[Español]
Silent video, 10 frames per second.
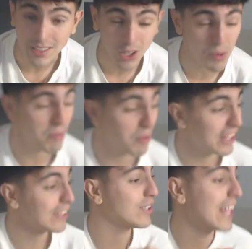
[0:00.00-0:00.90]
como podéis
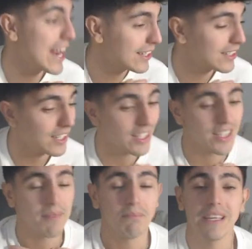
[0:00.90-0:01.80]
notar,
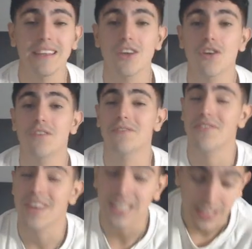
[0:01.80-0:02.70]
vídeo feliz,